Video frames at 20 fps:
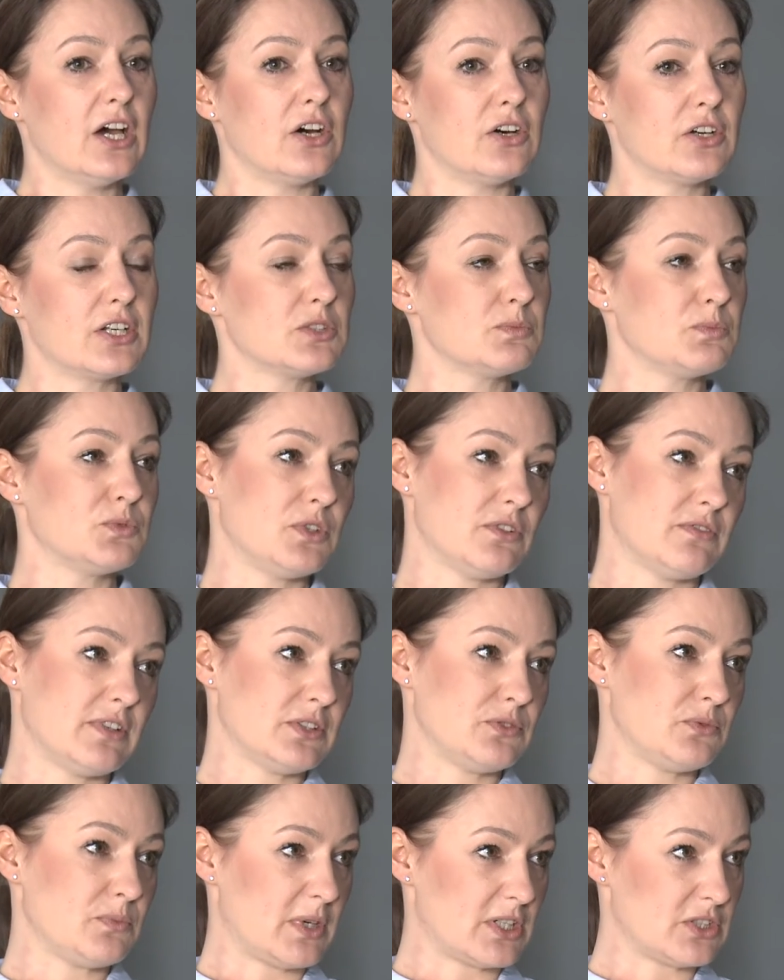oraz
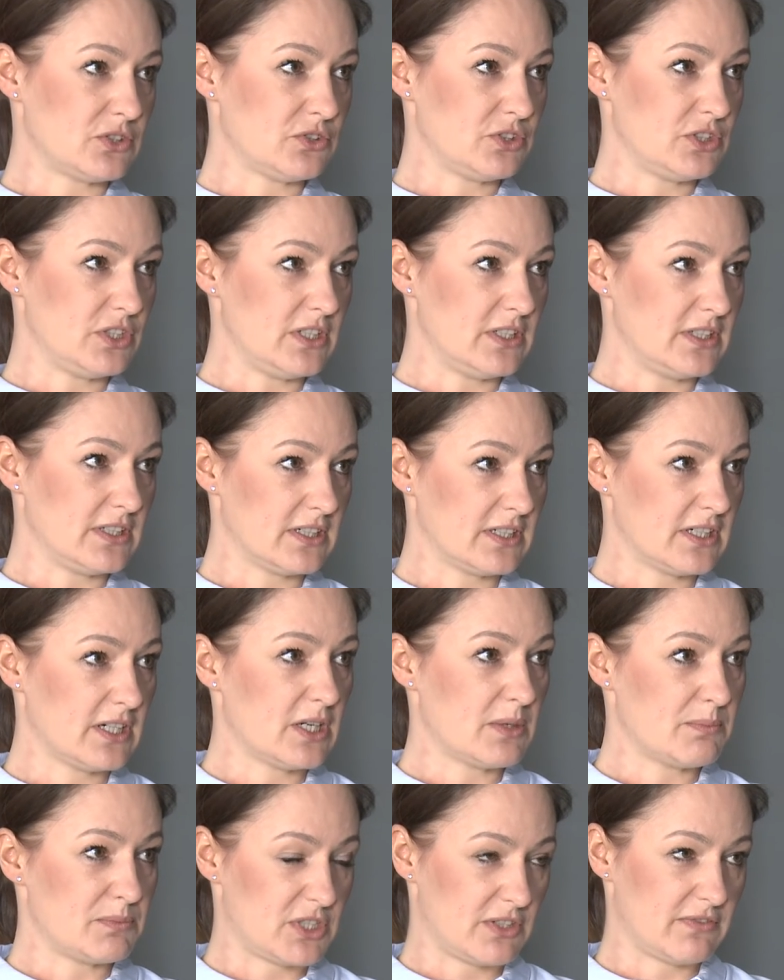budowaniu bardzo silnych
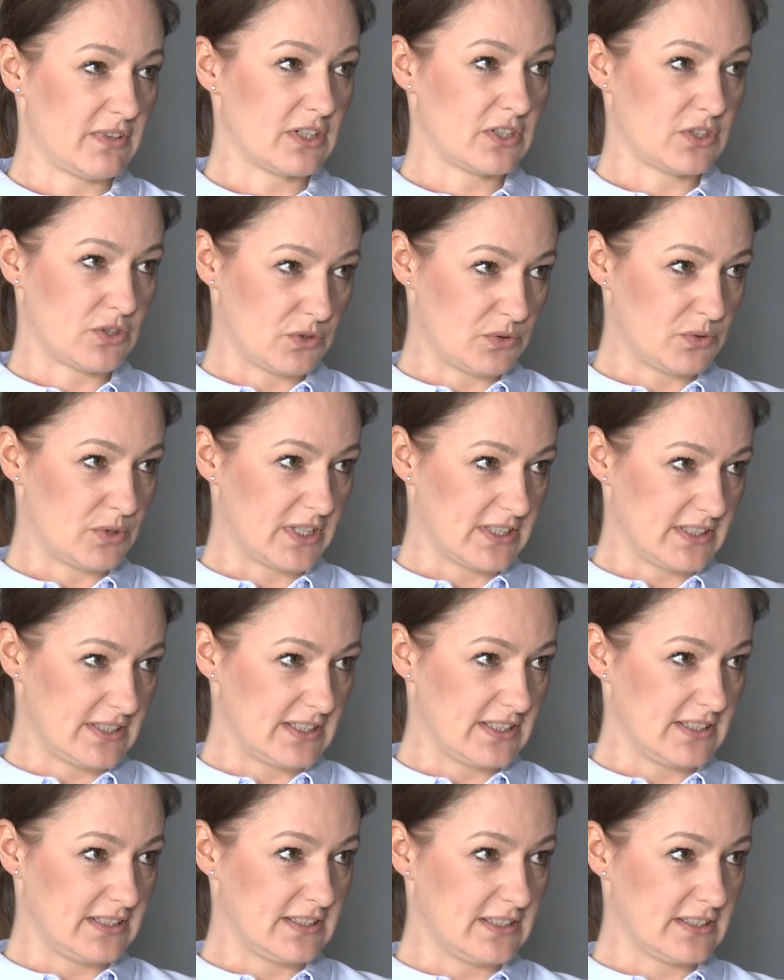przewag
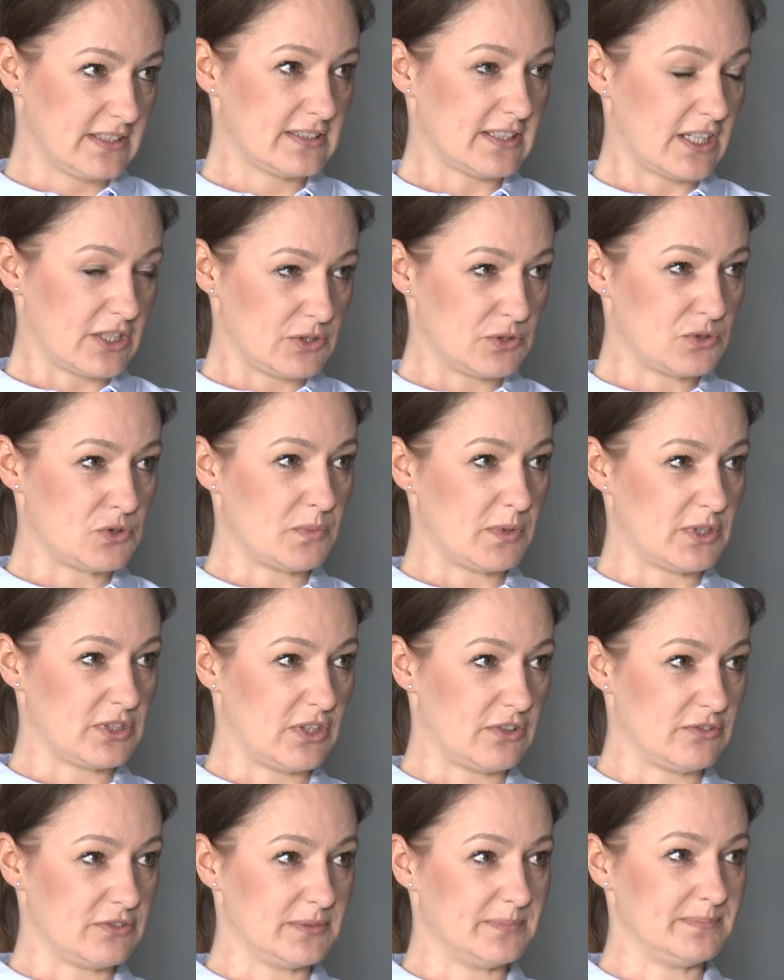konkurencyjnych na rynku
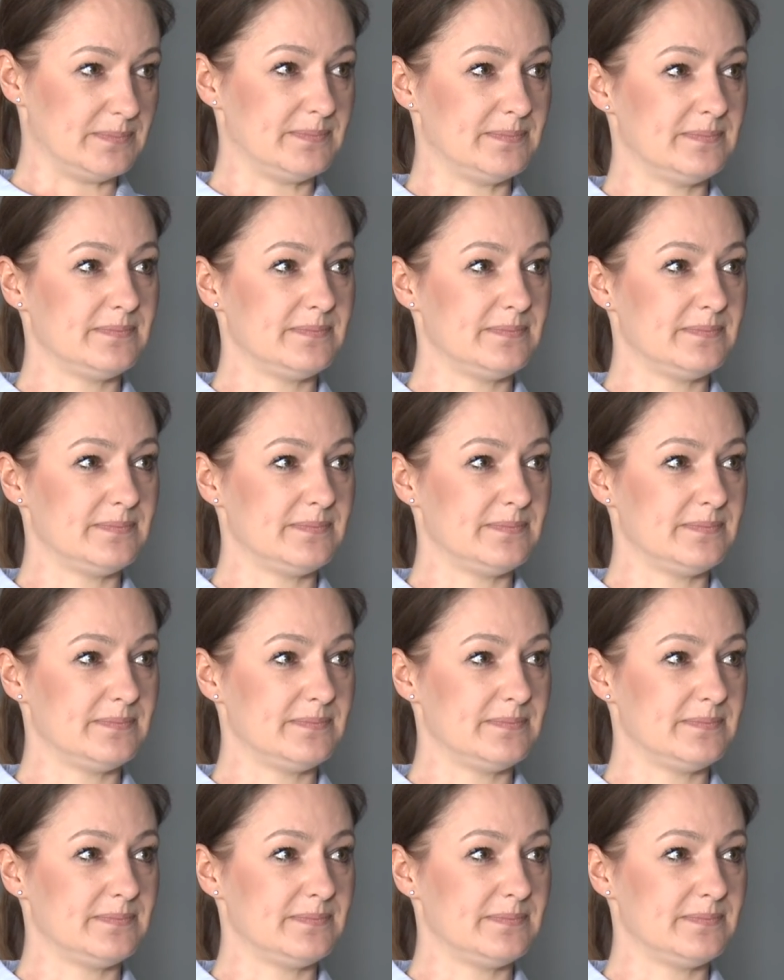modowym.